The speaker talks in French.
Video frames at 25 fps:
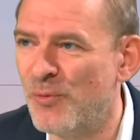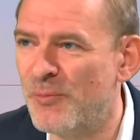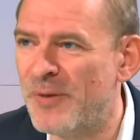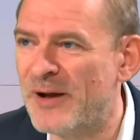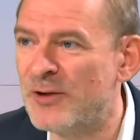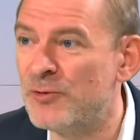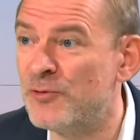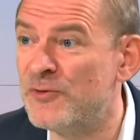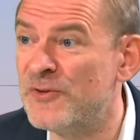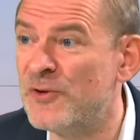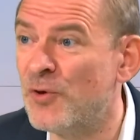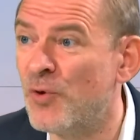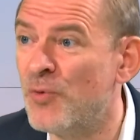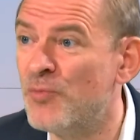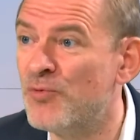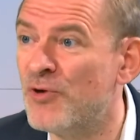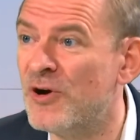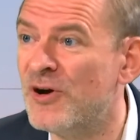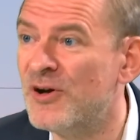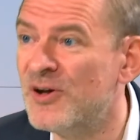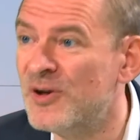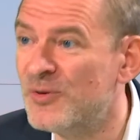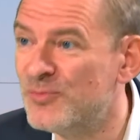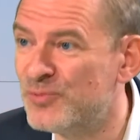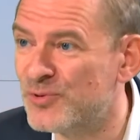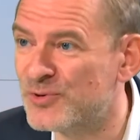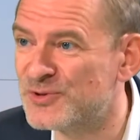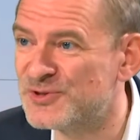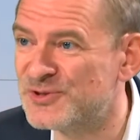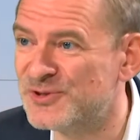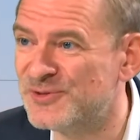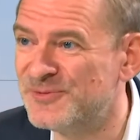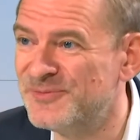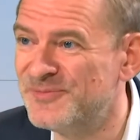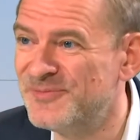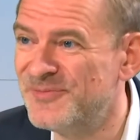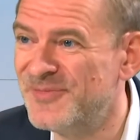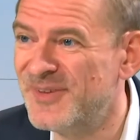On parle de
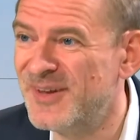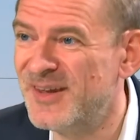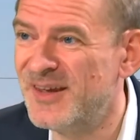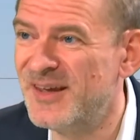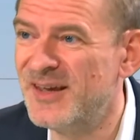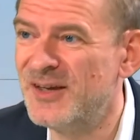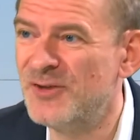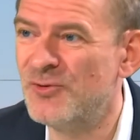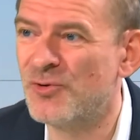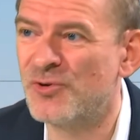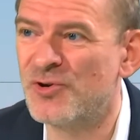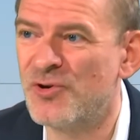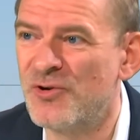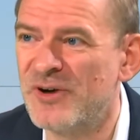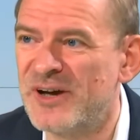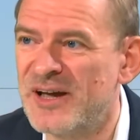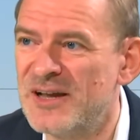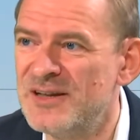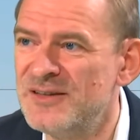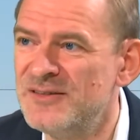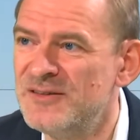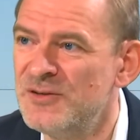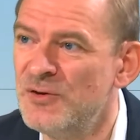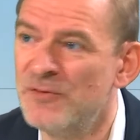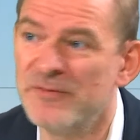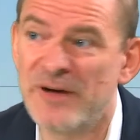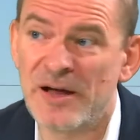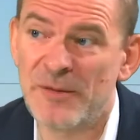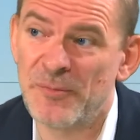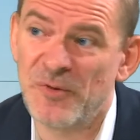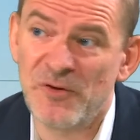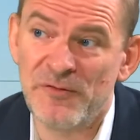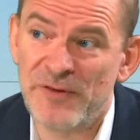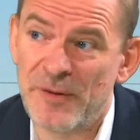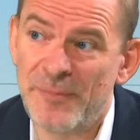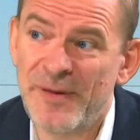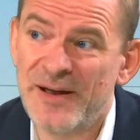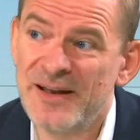0,1%. Donc en réalité, on va, ne
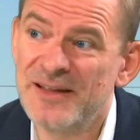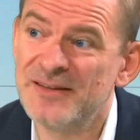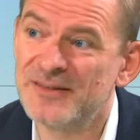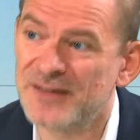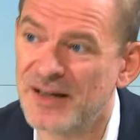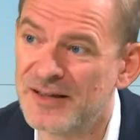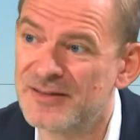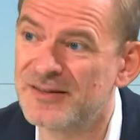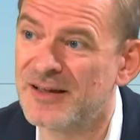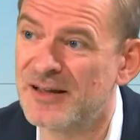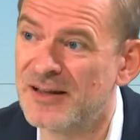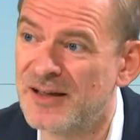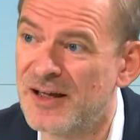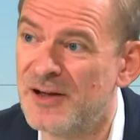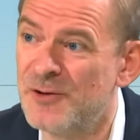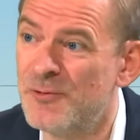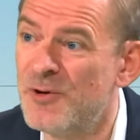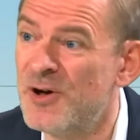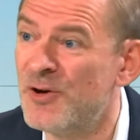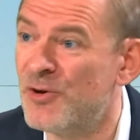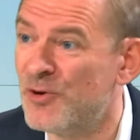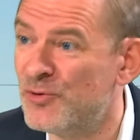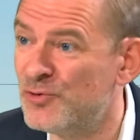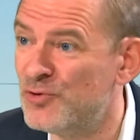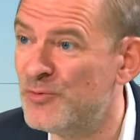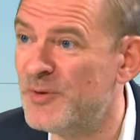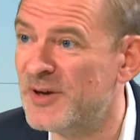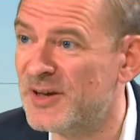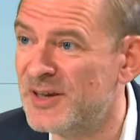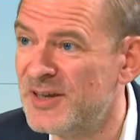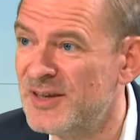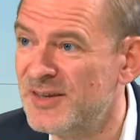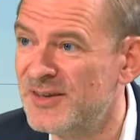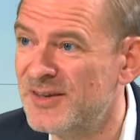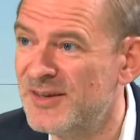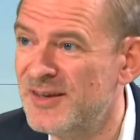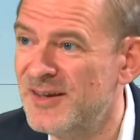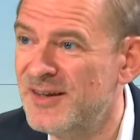on va pas aller très très très loin en
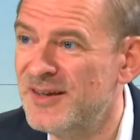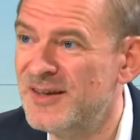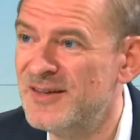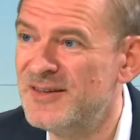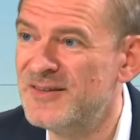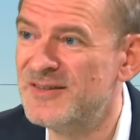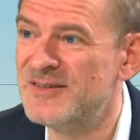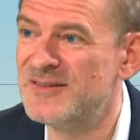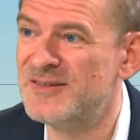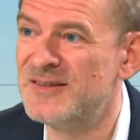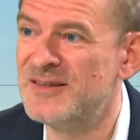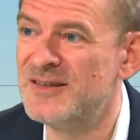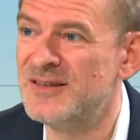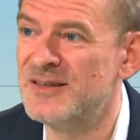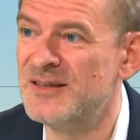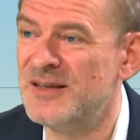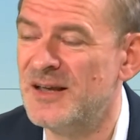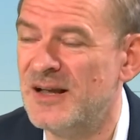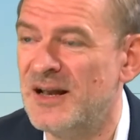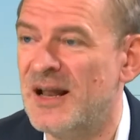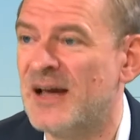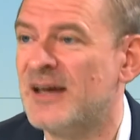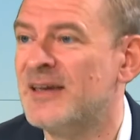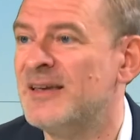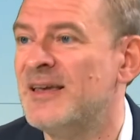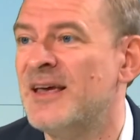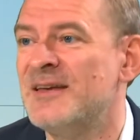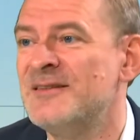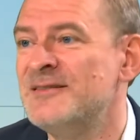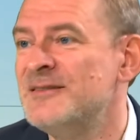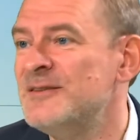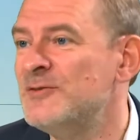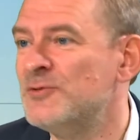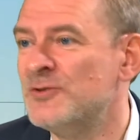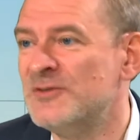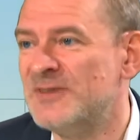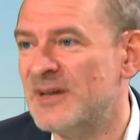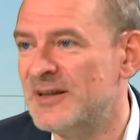numérique si la
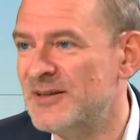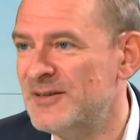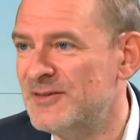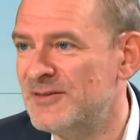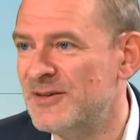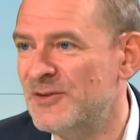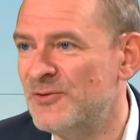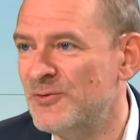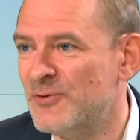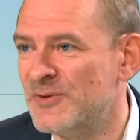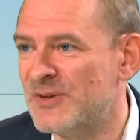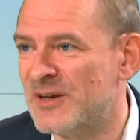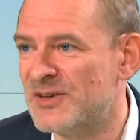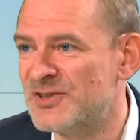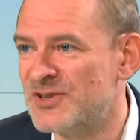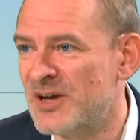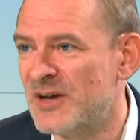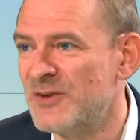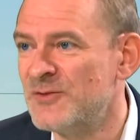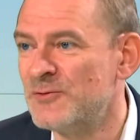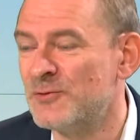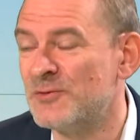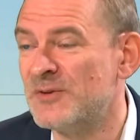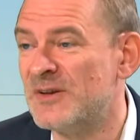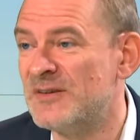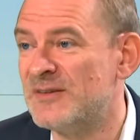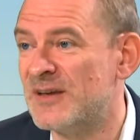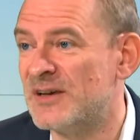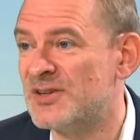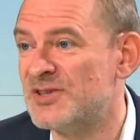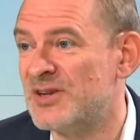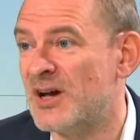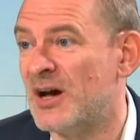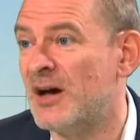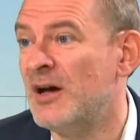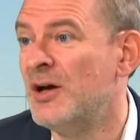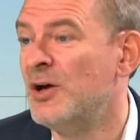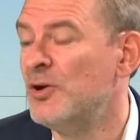quasi-totalité de nos achats sont des
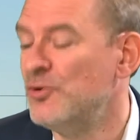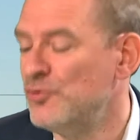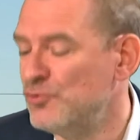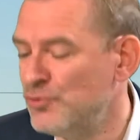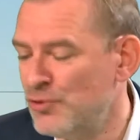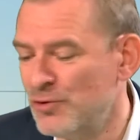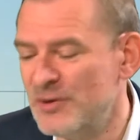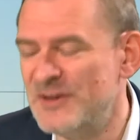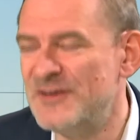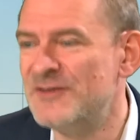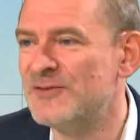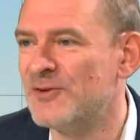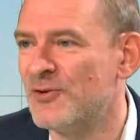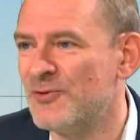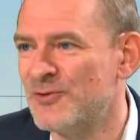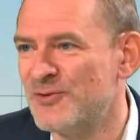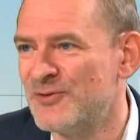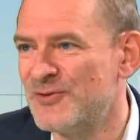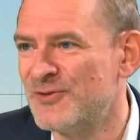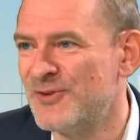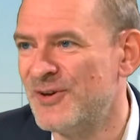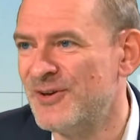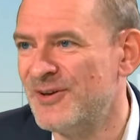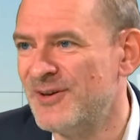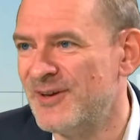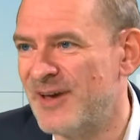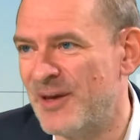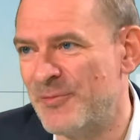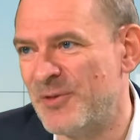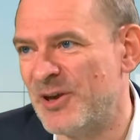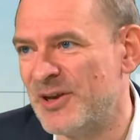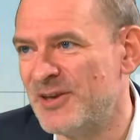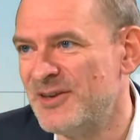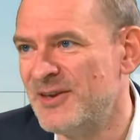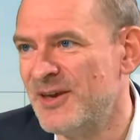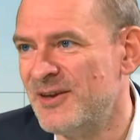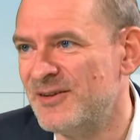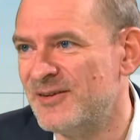achats de licences
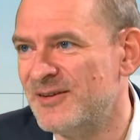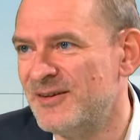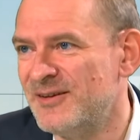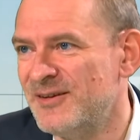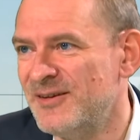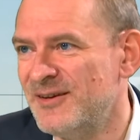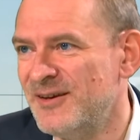américaines.